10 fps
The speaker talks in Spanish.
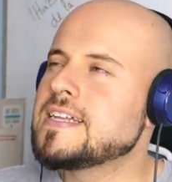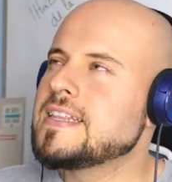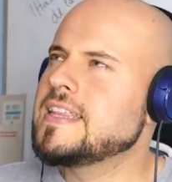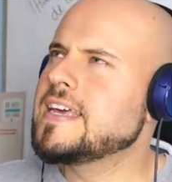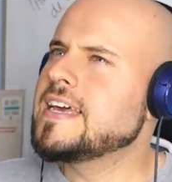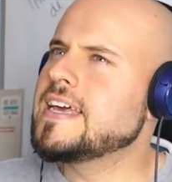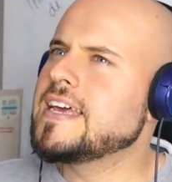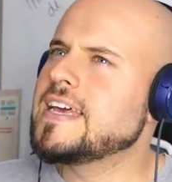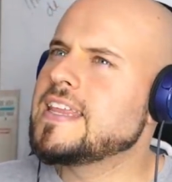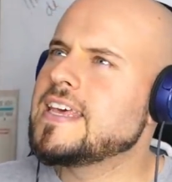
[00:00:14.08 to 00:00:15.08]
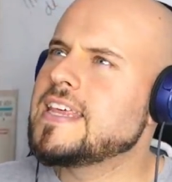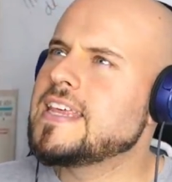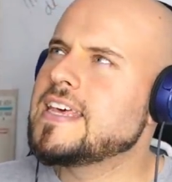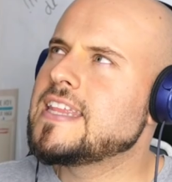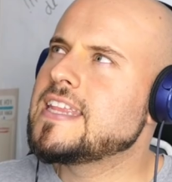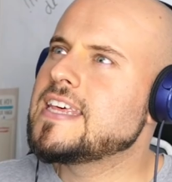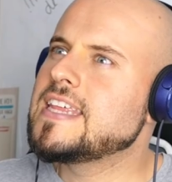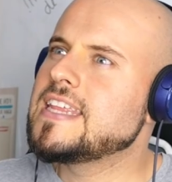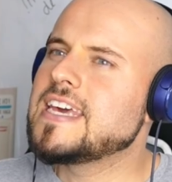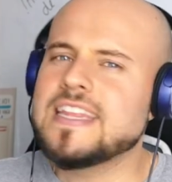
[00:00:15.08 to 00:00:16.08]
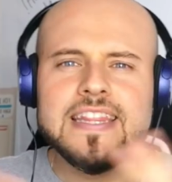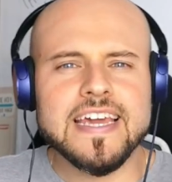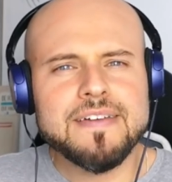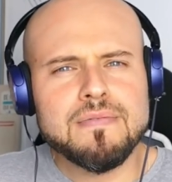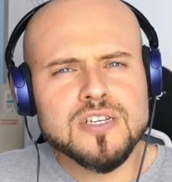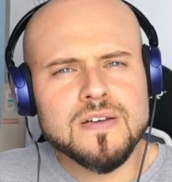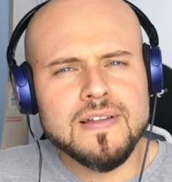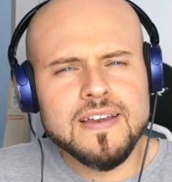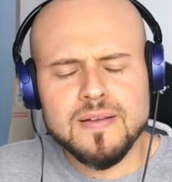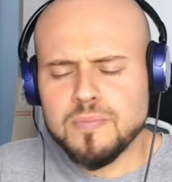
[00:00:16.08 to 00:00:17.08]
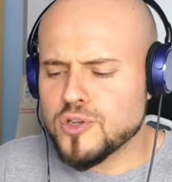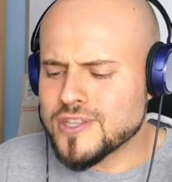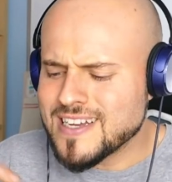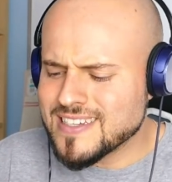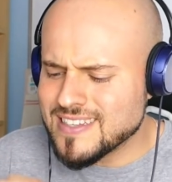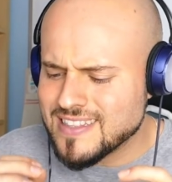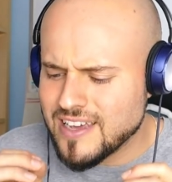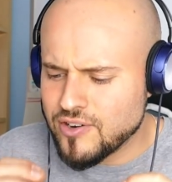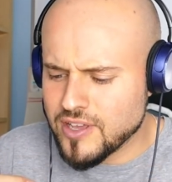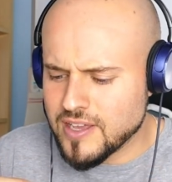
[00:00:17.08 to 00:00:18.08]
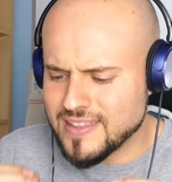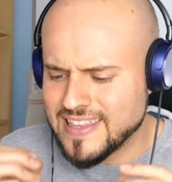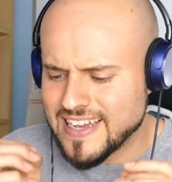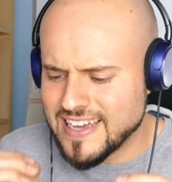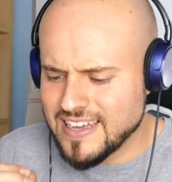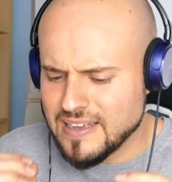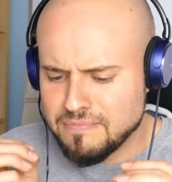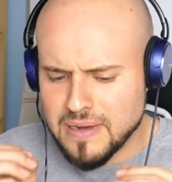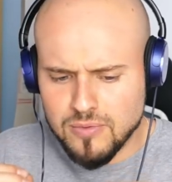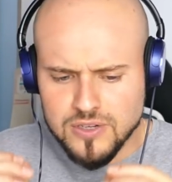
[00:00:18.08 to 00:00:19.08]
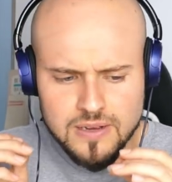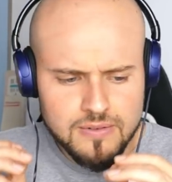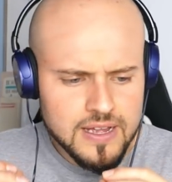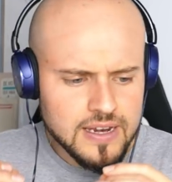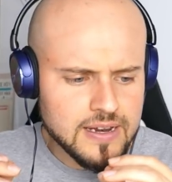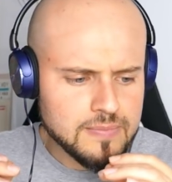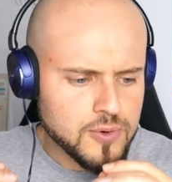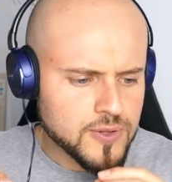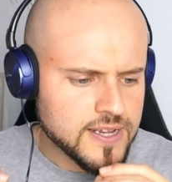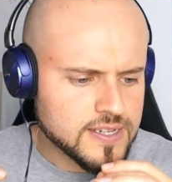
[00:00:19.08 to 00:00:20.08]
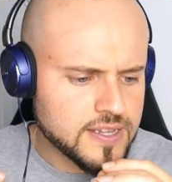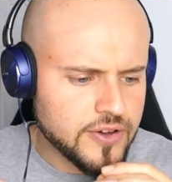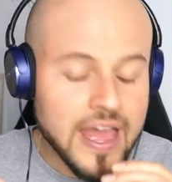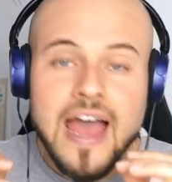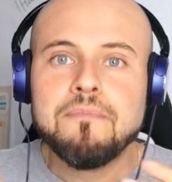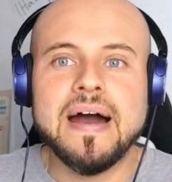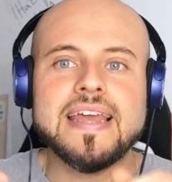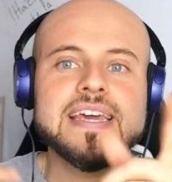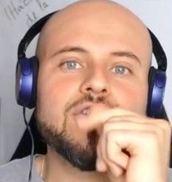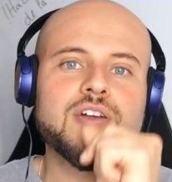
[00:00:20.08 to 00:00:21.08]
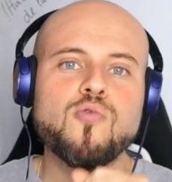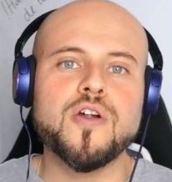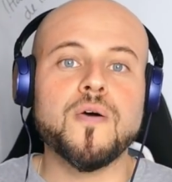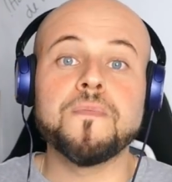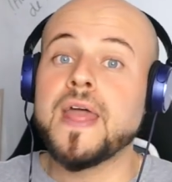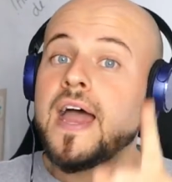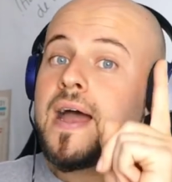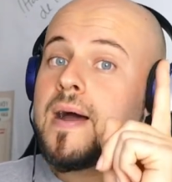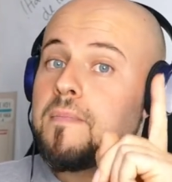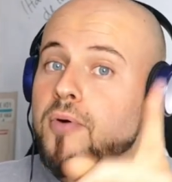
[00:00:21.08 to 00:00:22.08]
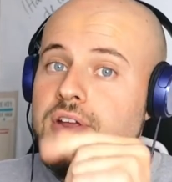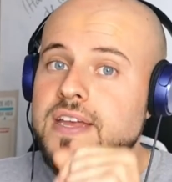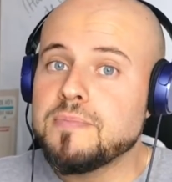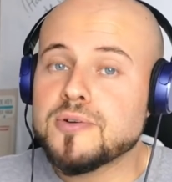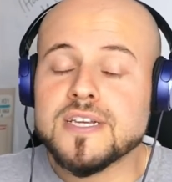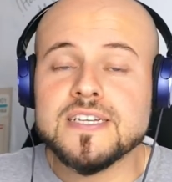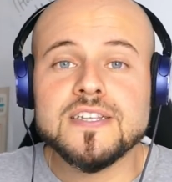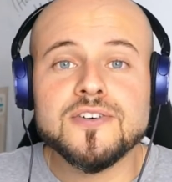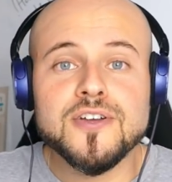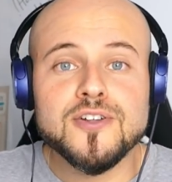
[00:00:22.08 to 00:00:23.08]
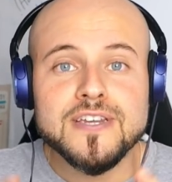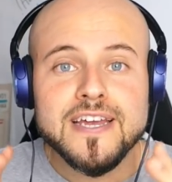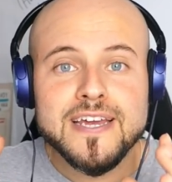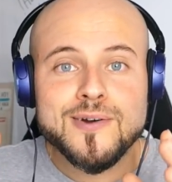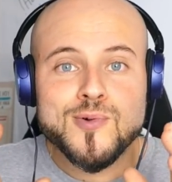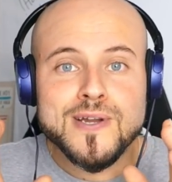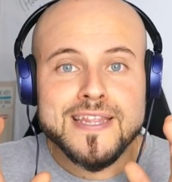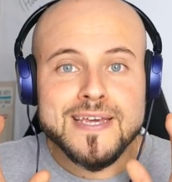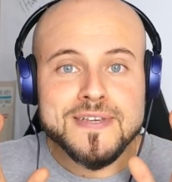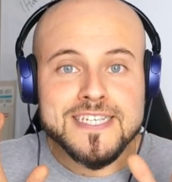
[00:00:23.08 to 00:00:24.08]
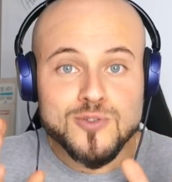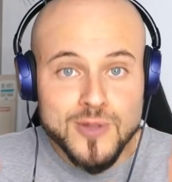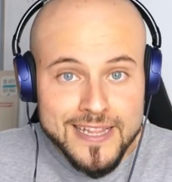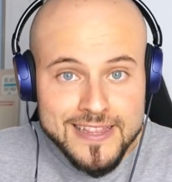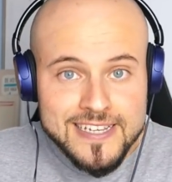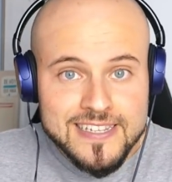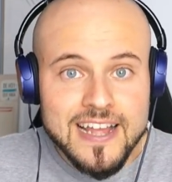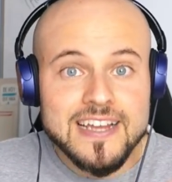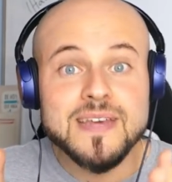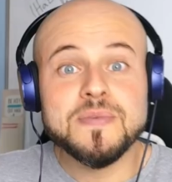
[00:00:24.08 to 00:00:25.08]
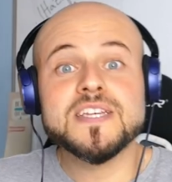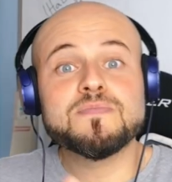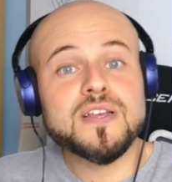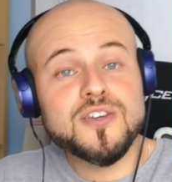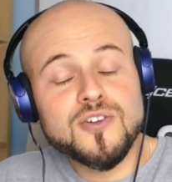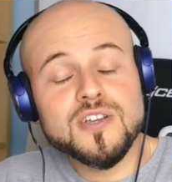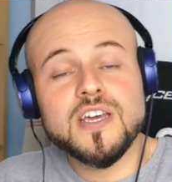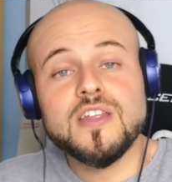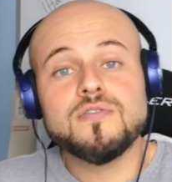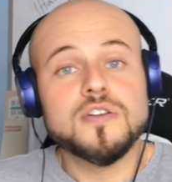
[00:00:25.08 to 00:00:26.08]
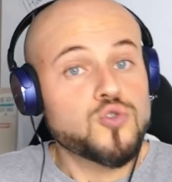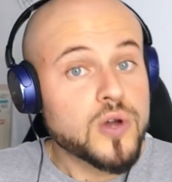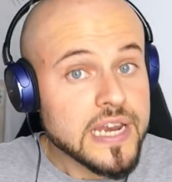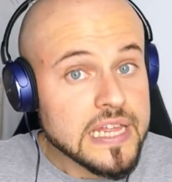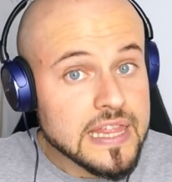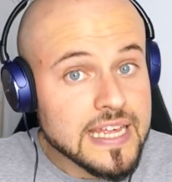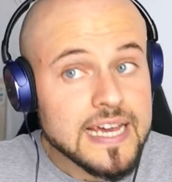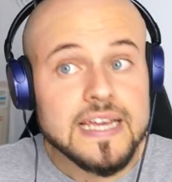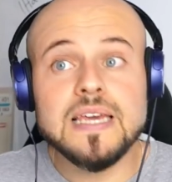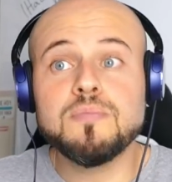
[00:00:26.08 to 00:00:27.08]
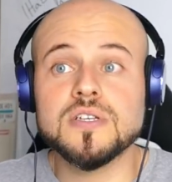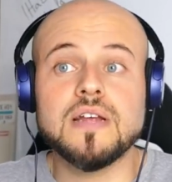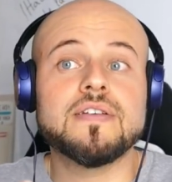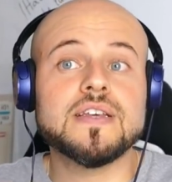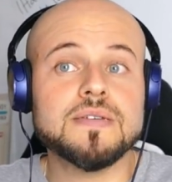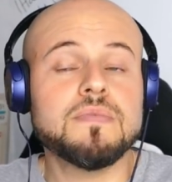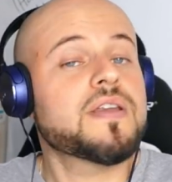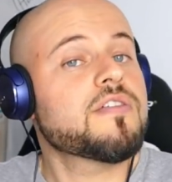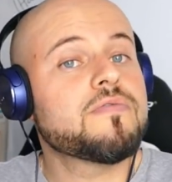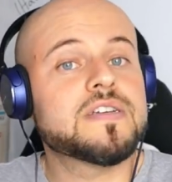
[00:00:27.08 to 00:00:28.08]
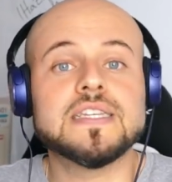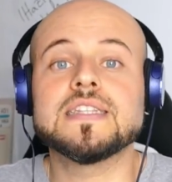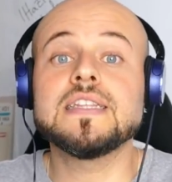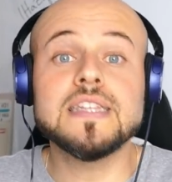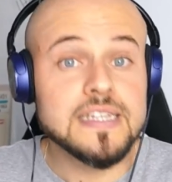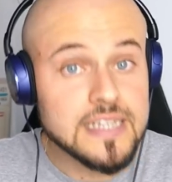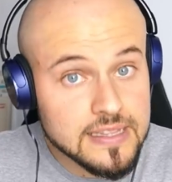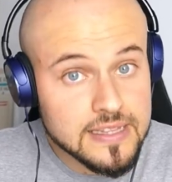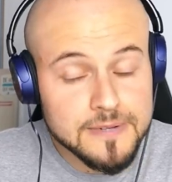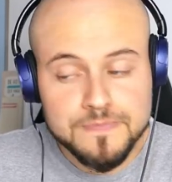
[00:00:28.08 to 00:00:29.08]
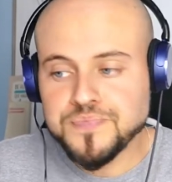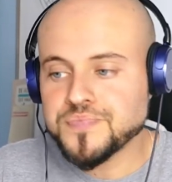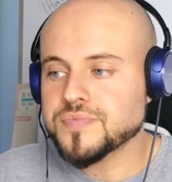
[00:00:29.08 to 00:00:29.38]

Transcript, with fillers: de... de, de, de, de, de, de, qué vamos a hablar en el podcast de hoy? ¿De qué vamos a hablar en el podcast de hoy? Vale, ya lo recuerdo porque el podcast de hoy lo trae una de mis estudiantes de la Academia de Español que hizo una sugerencia y pues la verdad es que me pareció bastante interesante